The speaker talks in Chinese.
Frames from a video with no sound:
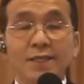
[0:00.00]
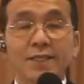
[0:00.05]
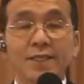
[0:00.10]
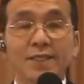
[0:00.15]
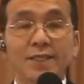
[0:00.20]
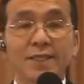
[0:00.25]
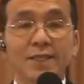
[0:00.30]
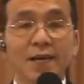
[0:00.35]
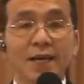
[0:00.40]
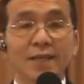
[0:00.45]

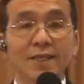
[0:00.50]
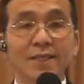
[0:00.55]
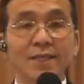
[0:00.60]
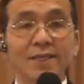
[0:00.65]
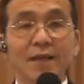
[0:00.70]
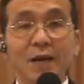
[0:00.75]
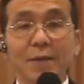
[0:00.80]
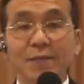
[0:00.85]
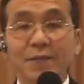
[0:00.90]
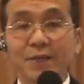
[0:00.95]
今天来的
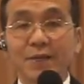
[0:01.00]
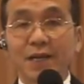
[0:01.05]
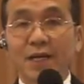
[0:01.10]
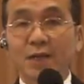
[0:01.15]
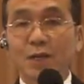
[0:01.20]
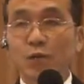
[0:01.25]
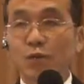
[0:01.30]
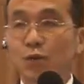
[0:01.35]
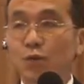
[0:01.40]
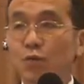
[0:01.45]
嘉宾
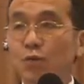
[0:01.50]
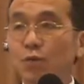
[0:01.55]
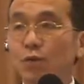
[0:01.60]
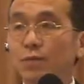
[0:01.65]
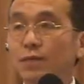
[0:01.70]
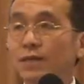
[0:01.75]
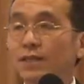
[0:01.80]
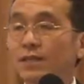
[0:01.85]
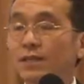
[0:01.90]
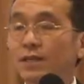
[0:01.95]
呢，有
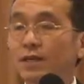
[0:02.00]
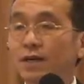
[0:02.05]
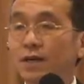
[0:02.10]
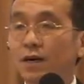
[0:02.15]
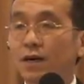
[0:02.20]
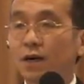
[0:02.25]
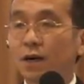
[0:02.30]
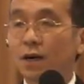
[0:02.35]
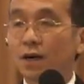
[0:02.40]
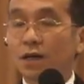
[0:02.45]
我们这
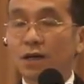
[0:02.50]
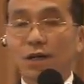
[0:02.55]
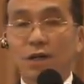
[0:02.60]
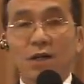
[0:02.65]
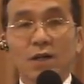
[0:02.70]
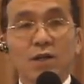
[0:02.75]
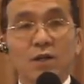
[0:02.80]
个。